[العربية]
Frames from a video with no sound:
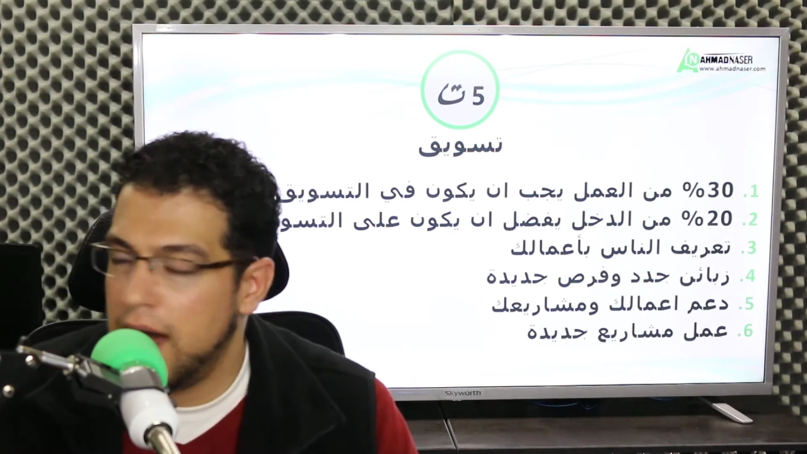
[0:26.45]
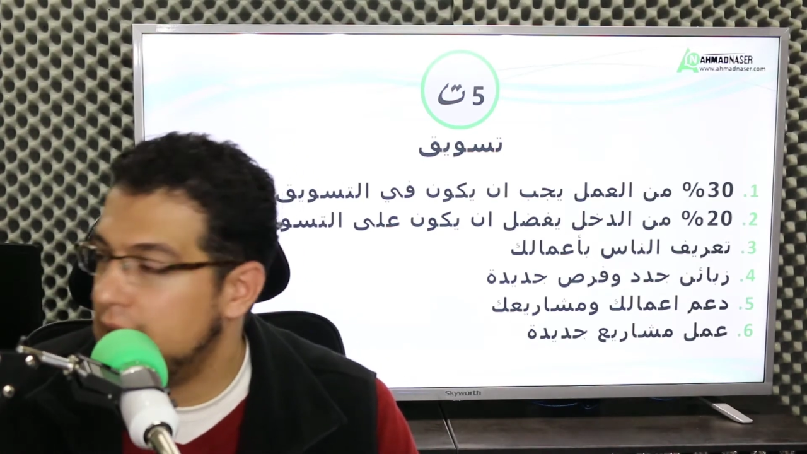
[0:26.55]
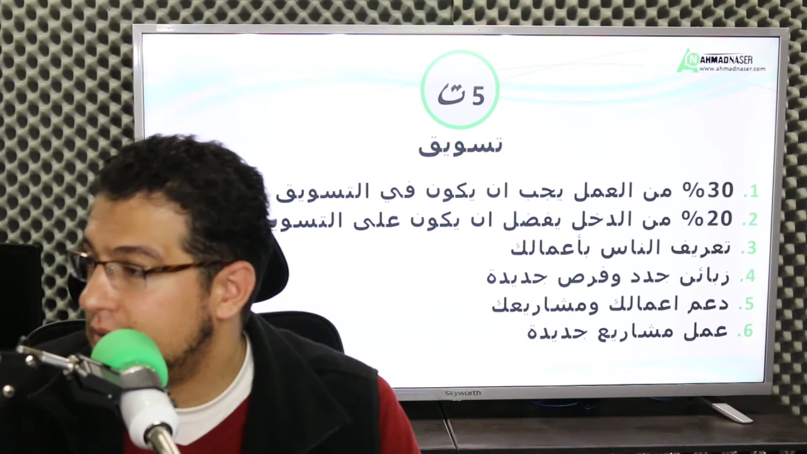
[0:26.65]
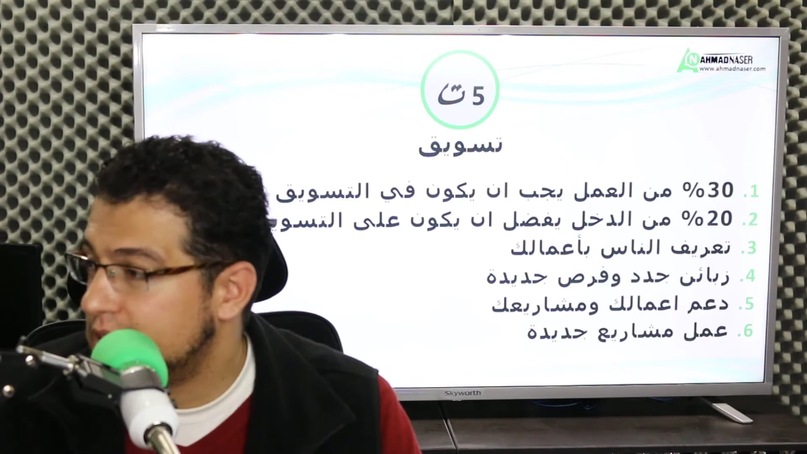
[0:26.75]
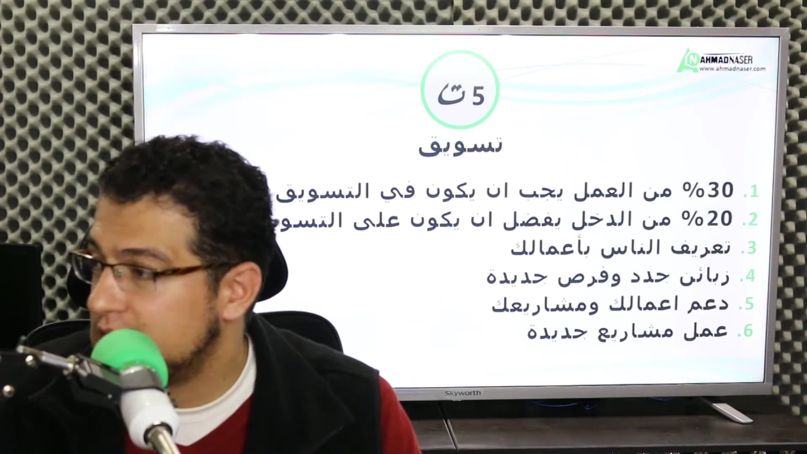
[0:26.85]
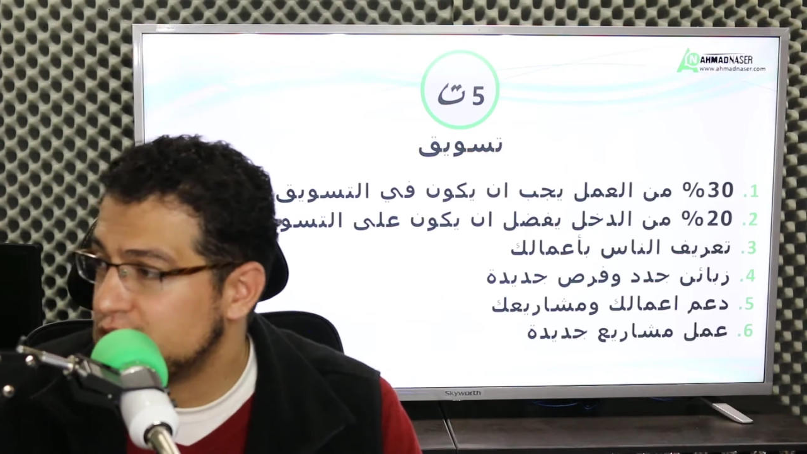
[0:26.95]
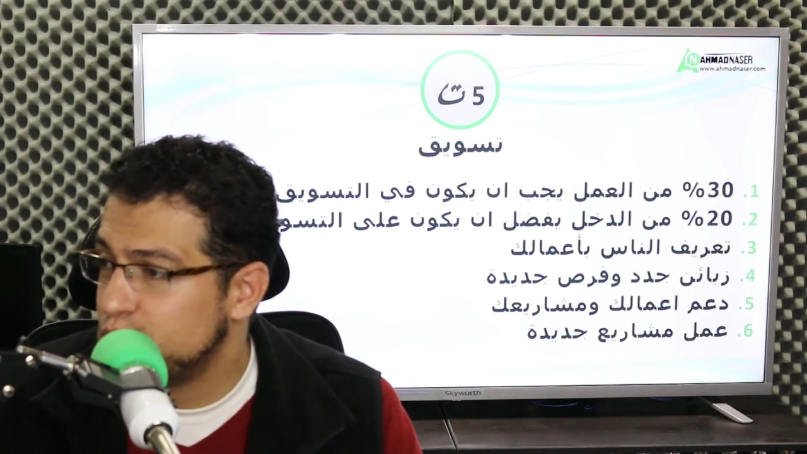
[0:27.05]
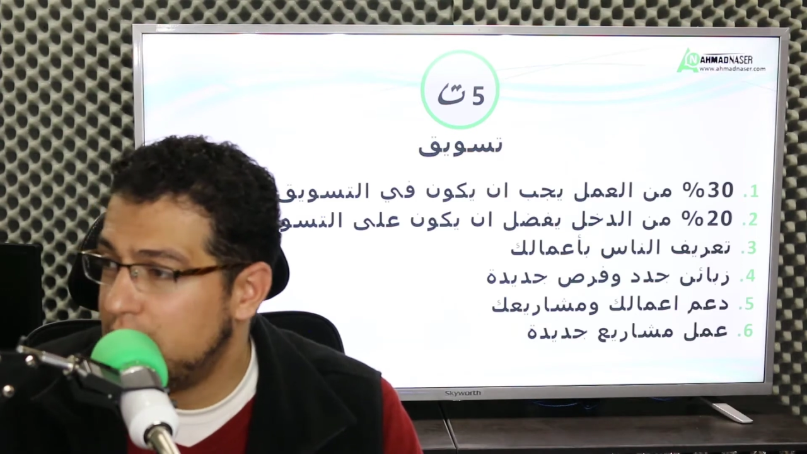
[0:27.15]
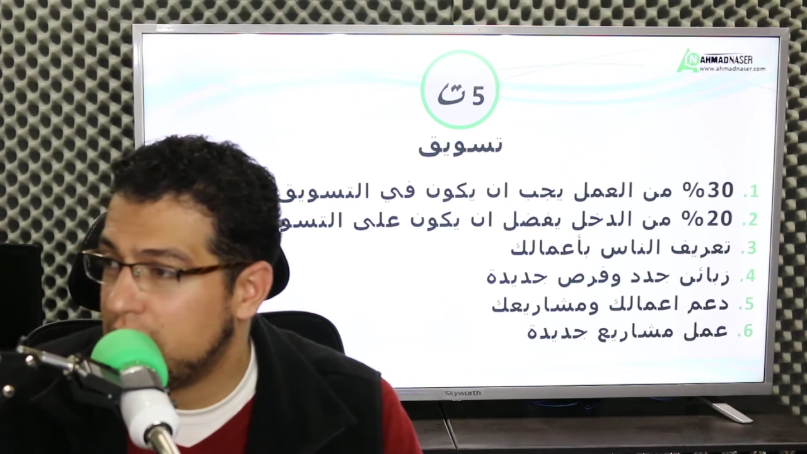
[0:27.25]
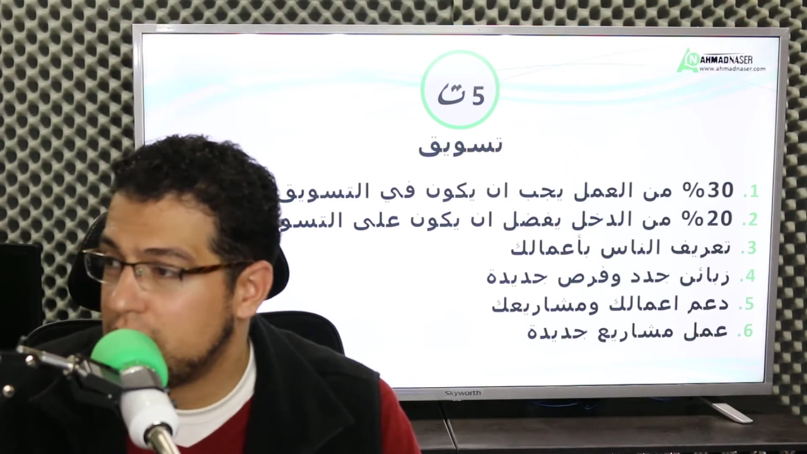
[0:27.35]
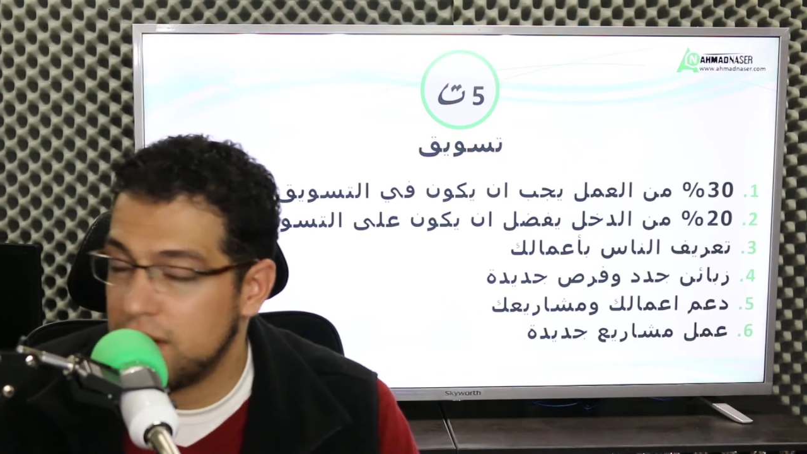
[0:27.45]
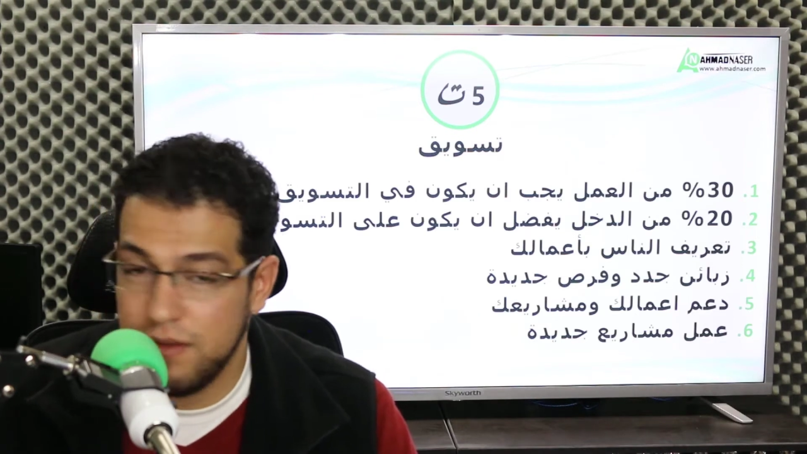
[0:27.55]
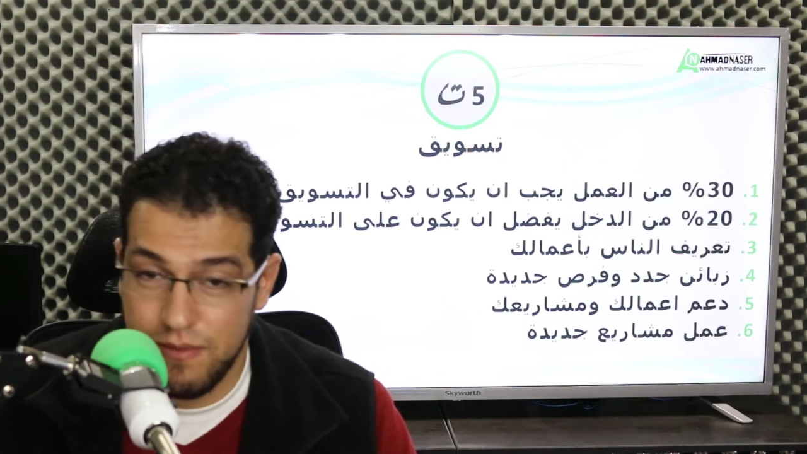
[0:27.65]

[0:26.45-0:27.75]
هلا في التسويق